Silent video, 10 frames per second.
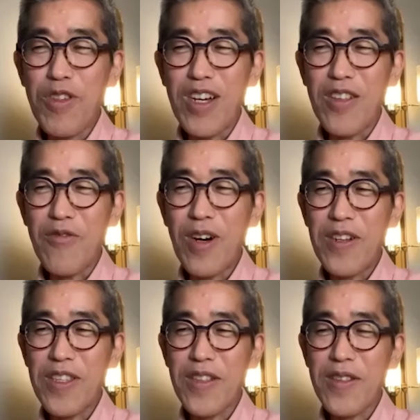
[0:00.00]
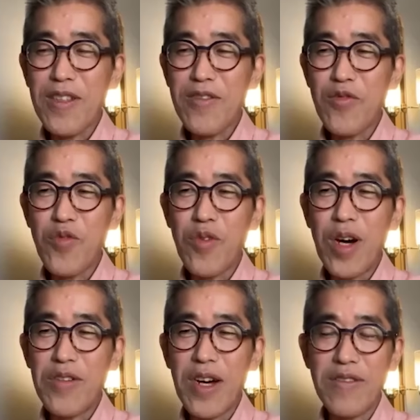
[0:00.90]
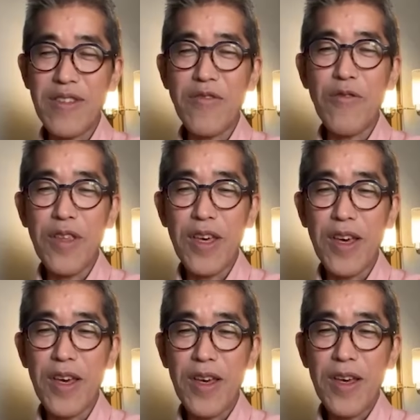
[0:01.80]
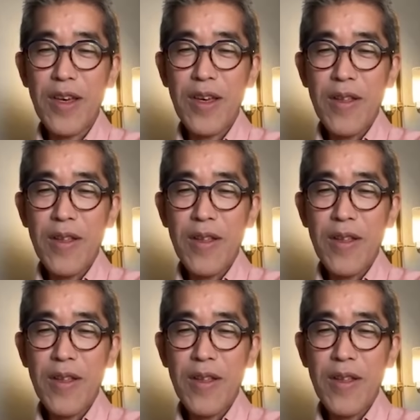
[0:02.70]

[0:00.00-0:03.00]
働者と離れちゃったっていう部分はあるはずなので、